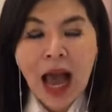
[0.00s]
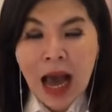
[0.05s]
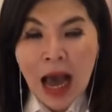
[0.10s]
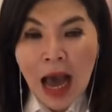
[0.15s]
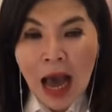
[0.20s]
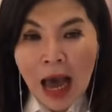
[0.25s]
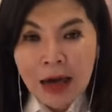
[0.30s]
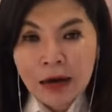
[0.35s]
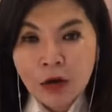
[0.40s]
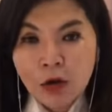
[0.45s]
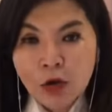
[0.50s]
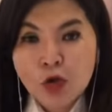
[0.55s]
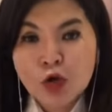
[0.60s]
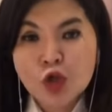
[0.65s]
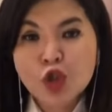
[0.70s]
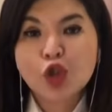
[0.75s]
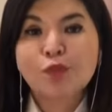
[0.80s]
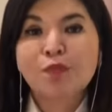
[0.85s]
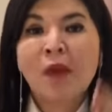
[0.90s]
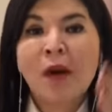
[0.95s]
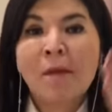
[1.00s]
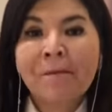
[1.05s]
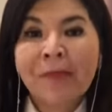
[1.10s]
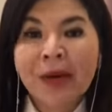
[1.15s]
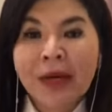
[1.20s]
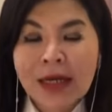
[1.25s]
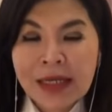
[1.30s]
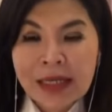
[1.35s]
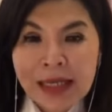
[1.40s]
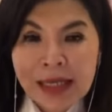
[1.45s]
harus
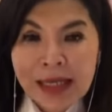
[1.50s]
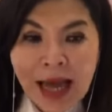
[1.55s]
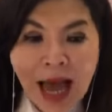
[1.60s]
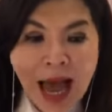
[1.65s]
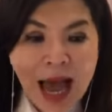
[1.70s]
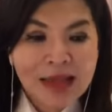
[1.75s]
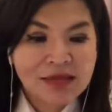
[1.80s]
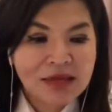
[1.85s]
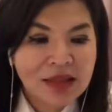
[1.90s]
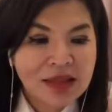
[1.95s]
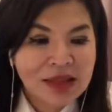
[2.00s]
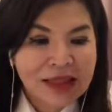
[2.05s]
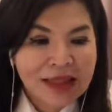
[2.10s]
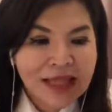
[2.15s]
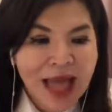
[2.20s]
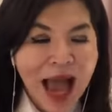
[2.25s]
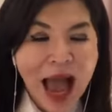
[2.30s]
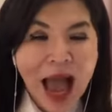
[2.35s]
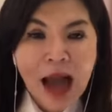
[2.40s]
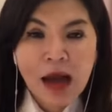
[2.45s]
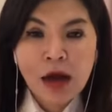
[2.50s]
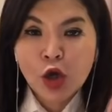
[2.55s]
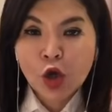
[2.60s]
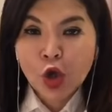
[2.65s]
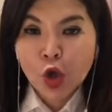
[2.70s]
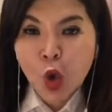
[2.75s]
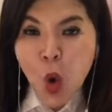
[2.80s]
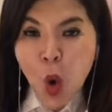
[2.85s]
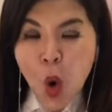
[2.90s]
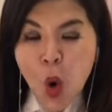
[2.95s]
memberikan
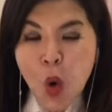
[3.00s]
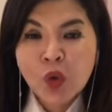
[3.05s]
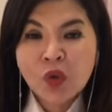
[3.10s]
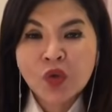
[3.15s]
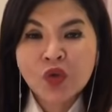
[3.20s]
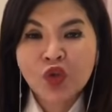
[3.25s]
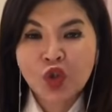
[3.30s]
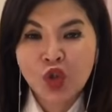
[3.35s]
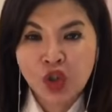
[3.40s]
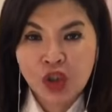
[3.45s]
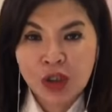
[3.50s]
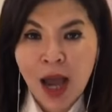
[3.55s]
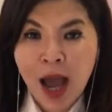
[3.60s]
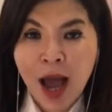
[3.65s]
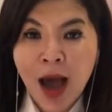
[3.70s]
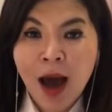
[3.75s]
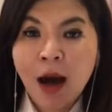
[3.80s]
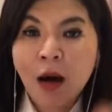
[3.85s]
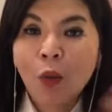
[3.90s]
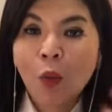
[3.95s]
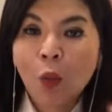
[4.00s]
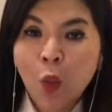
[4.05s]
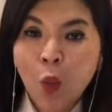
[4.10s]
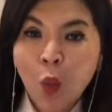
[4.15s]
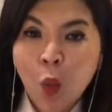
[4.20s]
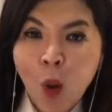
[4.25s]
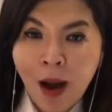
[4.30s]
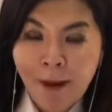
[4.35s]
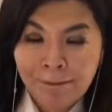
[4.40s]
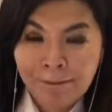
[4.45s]
tanggung
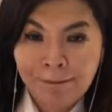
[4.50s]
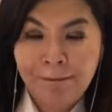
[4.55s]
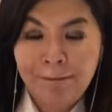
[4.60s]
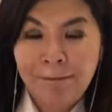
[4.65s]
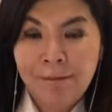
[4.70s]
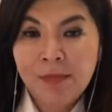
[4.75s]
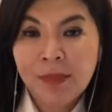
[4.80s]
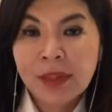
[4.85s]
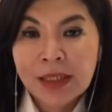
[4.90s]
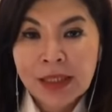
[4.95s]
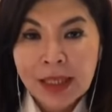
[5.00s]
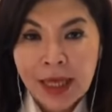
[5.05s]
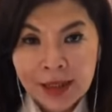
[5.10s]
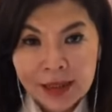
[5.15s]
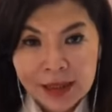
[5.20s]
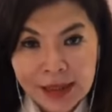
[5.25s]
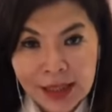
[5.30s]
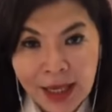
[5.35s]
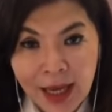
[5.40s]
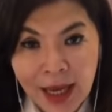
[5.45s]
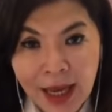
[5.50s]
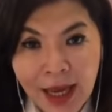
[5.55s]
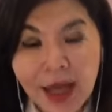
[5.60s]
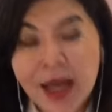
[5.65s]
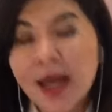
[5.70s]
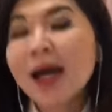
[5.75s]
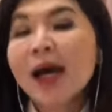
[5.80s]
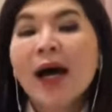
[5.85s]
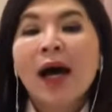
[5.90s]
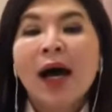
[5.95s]
jawab. Lihat ya,
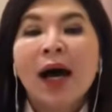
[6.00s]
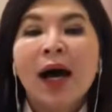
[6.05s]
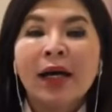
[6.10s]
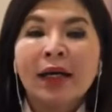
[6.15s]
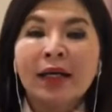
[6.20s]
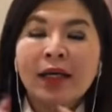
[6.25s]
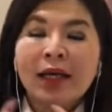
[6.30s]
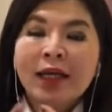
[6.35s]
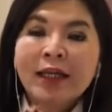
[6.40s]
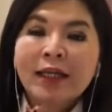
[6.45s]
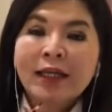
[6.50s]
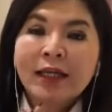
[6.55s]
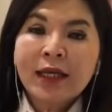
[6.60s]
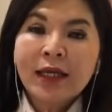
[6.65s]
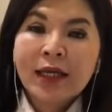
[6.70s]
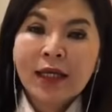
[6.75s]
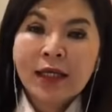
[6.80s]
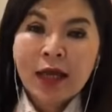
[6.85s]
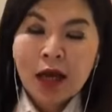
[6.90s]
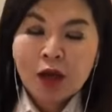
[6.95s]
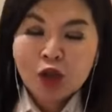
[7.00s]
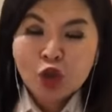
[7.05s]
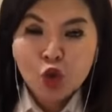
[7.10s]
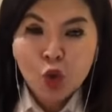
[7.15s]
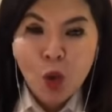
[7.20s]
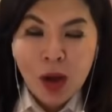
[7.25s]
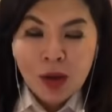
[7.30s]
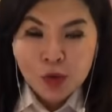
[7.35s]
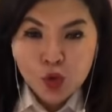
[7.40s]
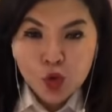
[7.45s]
hari ini yang
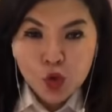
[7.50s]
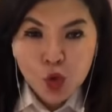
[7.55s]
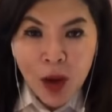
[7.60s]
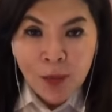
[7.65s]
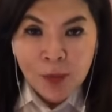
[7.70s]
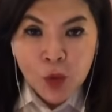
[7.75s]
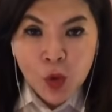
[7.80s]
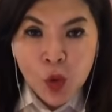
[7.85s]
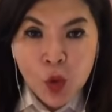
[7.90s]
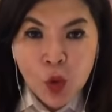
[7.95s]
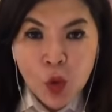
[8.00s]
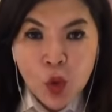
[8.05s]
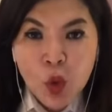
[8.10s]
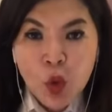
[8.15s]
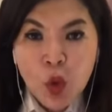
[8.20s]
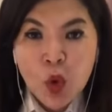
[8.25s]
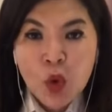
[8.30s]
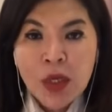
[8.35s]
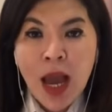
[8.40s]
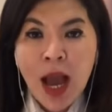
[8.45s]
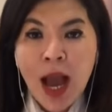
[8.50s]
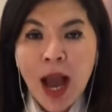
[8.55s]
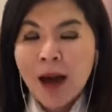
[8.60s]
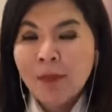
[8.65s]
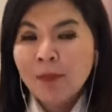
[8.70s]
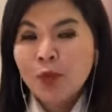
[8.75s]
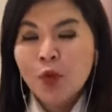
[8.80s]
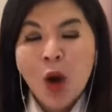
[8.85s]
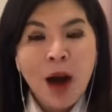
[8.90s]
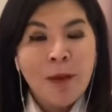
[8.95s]
suam-suam kuku, yang
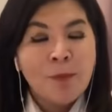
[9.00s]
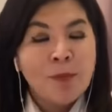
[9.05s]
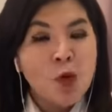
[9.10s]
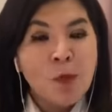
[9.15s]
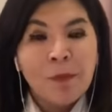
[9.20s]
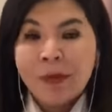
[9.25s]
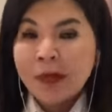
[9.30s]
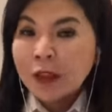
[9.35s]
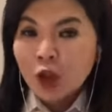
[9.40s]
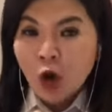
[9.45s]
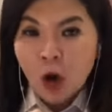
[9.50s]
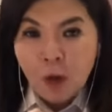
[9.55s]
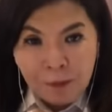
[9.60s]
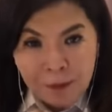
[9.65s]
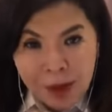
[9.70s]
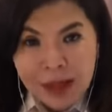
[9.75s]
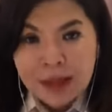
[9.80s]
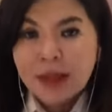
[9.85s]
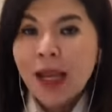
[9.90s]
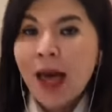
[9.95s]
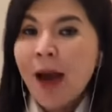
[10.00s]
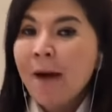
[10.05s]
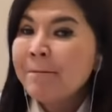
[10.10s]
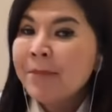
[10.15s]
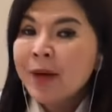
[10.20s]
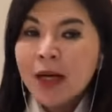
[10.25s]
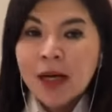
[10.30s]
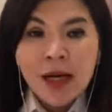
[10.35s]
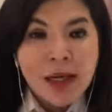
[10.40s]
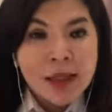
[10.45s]
abu-abu bertobatlah,
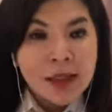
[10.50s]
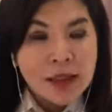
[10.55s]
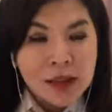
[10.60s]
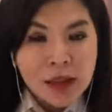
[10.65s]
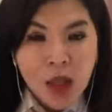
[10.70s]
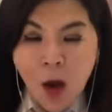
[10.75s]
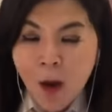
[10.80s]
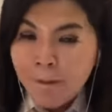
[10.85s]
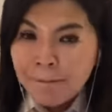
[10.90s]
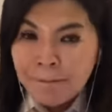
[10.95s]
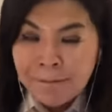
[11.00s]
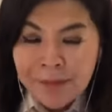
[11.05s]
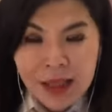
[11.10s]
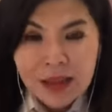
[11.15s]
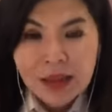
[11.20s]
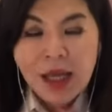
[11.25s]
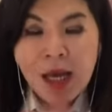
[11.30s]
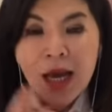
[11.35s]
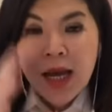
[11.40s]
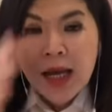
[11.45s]
bertobat.